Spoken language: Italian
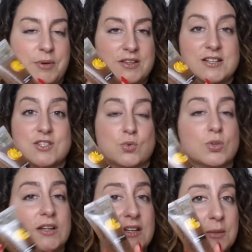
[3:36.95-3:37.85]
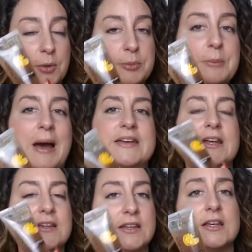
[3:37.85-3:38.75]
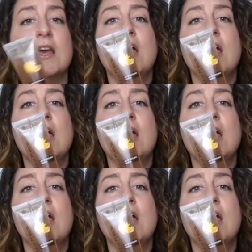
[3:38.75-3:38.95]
prendersi cura delle proprie mani e chi